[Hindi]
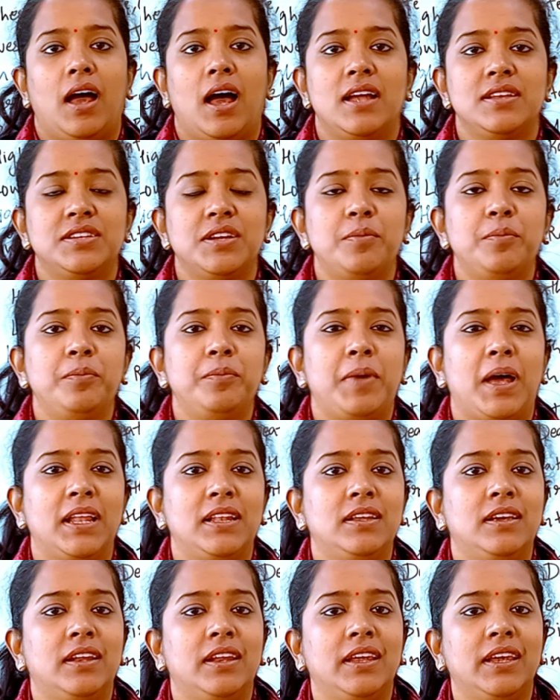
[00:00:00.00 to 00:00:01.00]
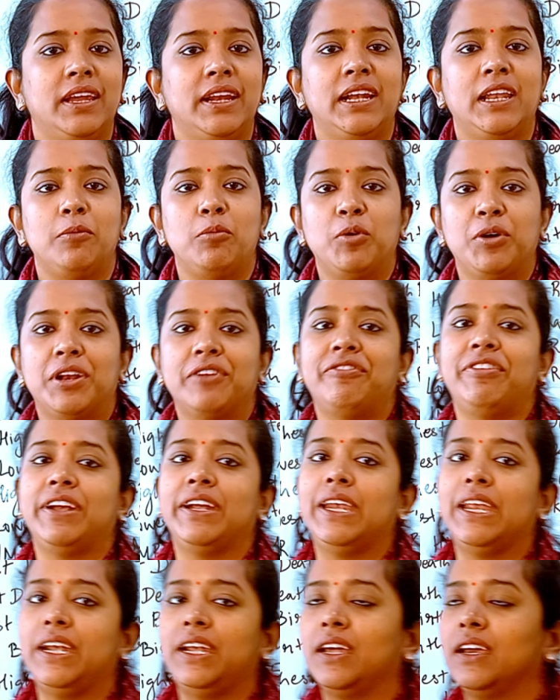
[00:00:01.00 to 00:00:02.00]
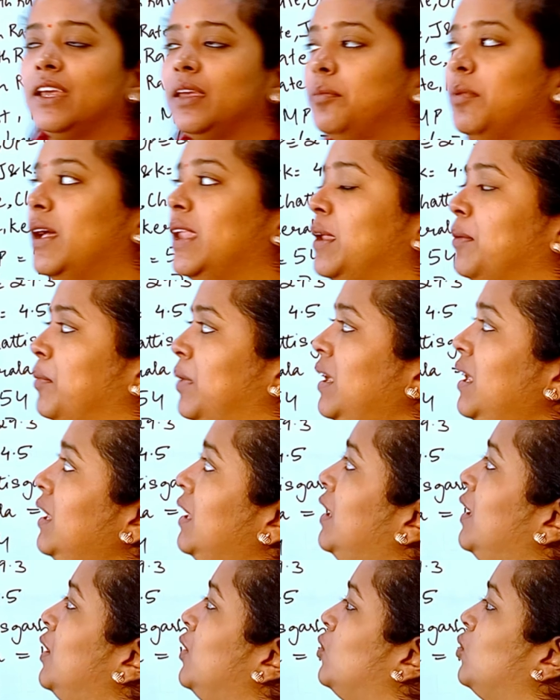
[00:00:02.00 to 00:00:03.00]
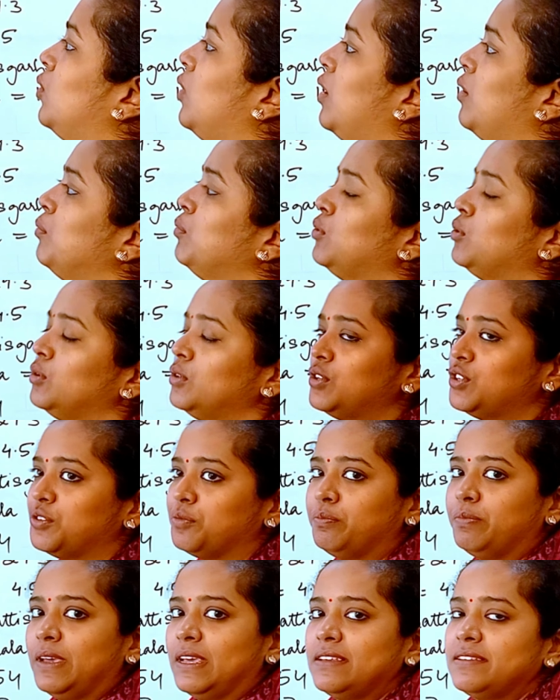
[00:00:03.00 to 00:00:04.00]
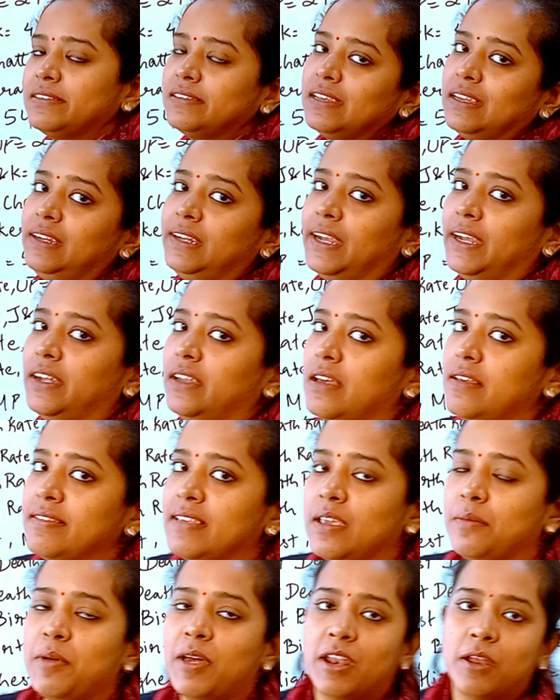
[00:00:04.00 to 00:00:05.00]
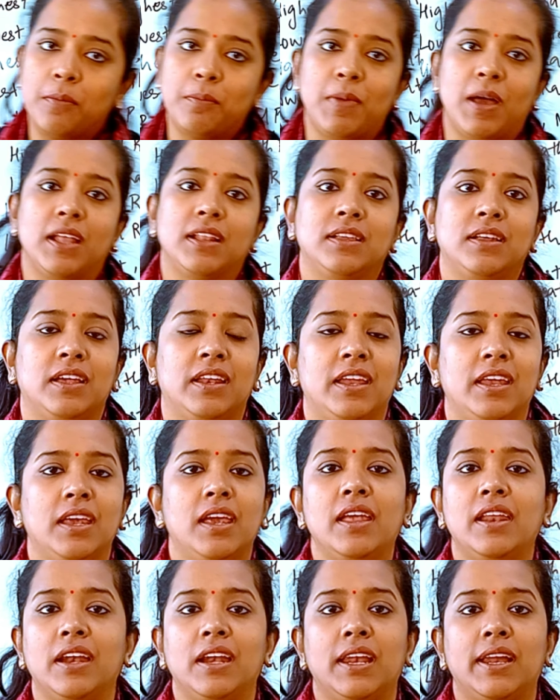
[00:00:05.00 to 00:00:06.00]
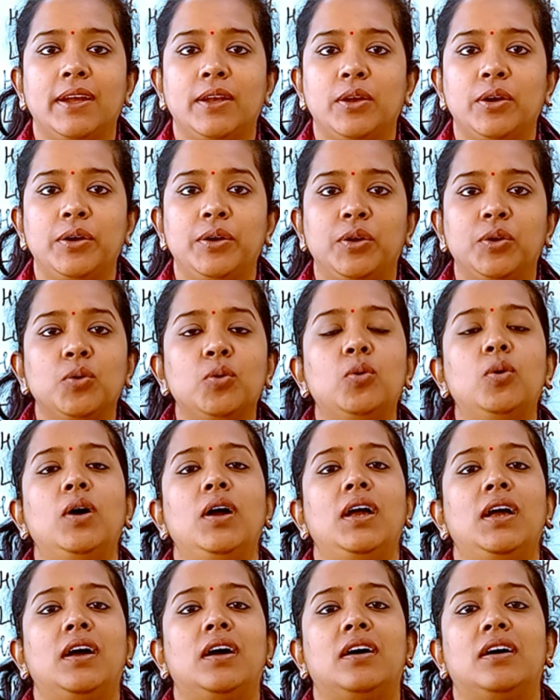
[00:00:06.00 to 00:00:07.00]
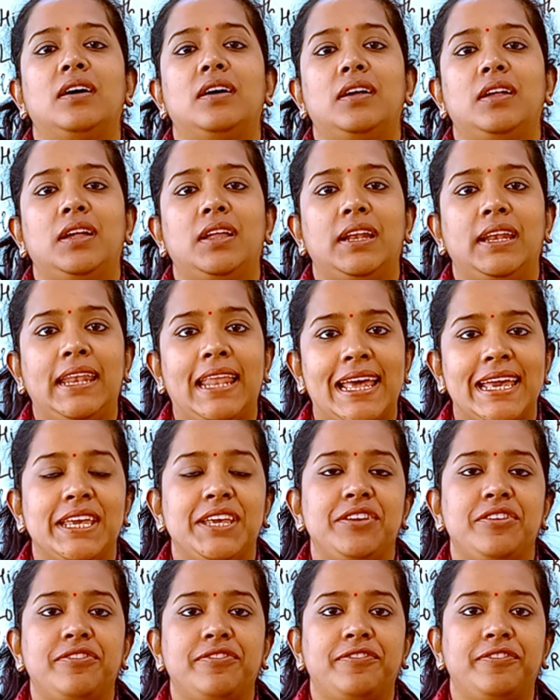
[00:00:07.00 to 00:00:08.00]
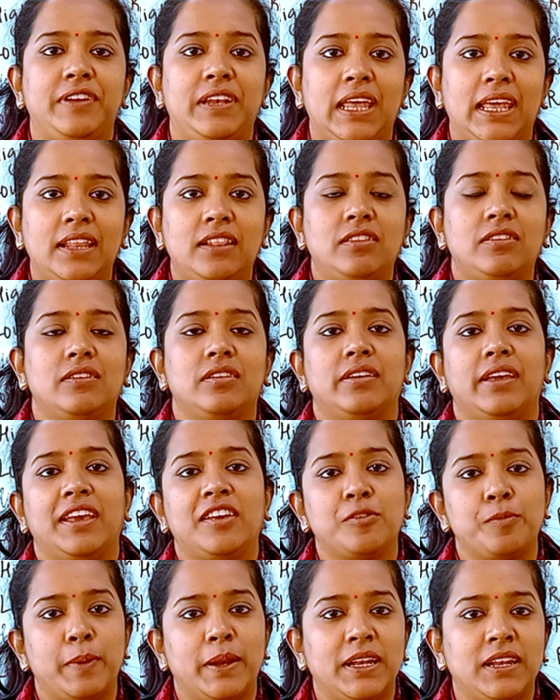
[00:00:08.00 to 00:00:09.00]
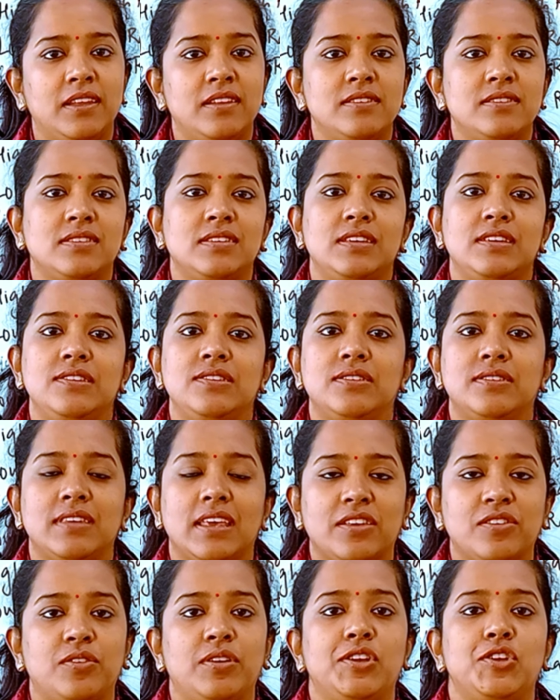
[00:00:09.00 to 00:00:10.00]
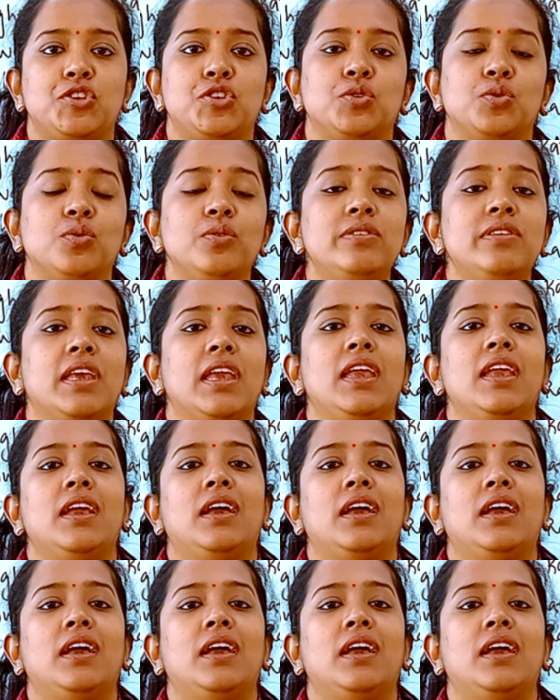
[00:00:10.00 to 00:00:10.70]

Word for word: आज हम बात करेंगे डेमोग्राफिक डेटा के बारे में तो हम कुछ बेसिक डेटास के बारे में बात करेंगे रिलेटेड टू लाइफ डेथ एक्सपेक्टेंसी सेक्स रेशियोज़